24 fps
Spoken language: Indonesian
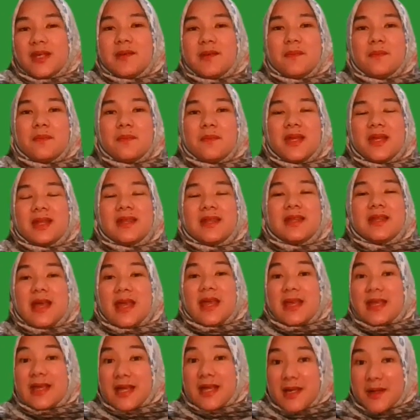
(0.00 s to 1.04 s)
we make the
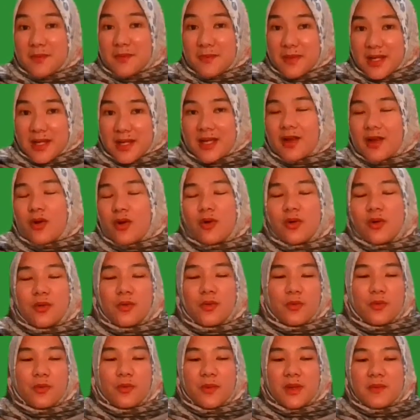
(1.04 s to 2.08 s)
economic
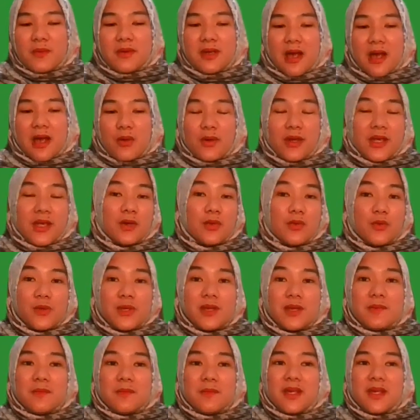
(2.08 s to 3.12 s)
or maybe how can
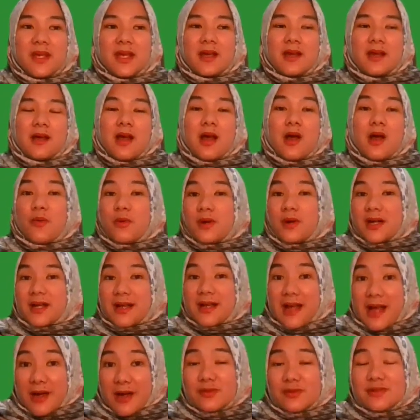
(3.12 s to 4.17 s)
we make uh, our
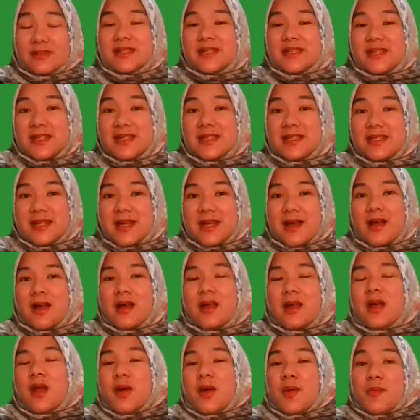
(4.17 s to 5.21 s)
country
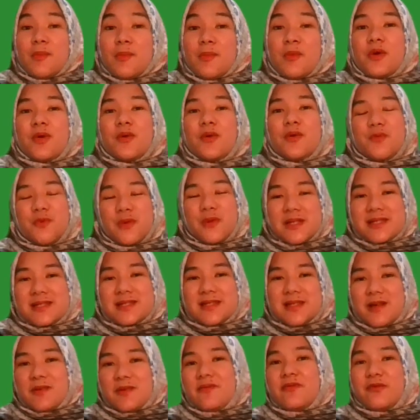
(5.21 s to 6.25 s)
yeah, more
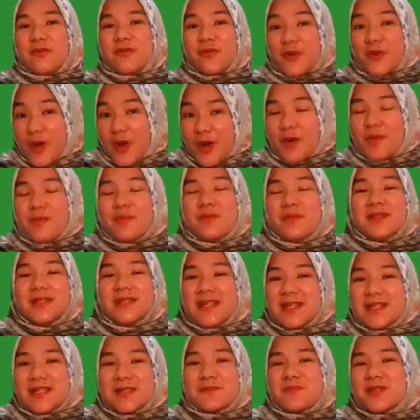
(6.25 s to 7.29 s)
wisdom from
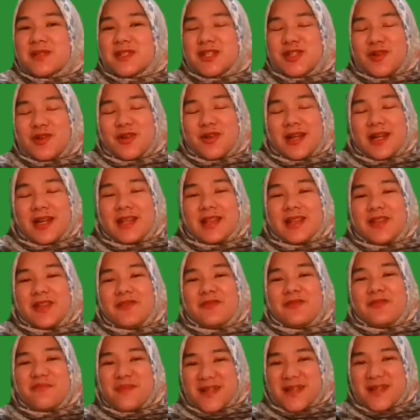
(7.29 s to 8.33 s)
this
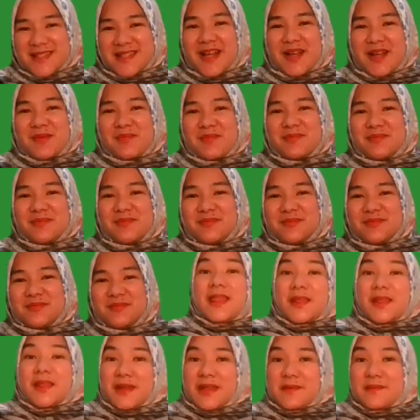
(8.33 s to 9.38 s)
physiocratic mashab.
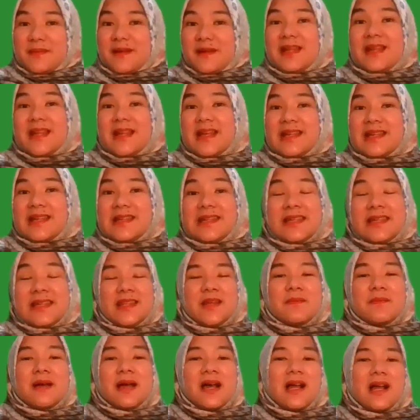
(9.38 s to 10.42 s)
Teman-teman, hari ini
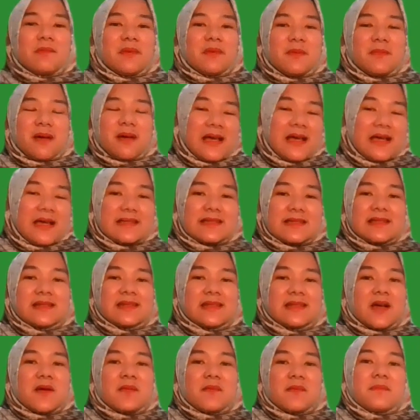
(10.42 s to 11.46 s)
kita bakal membahas
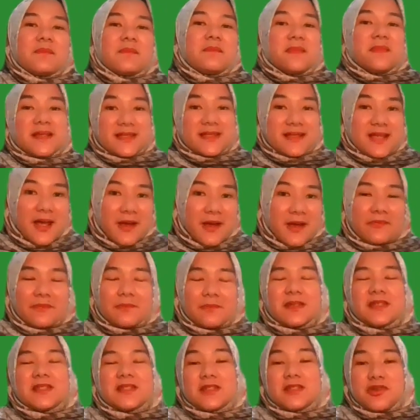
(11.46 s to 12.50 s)
tentang
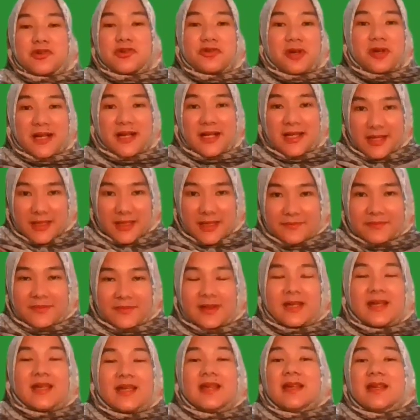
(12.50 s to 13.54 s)
mashab physiocratic.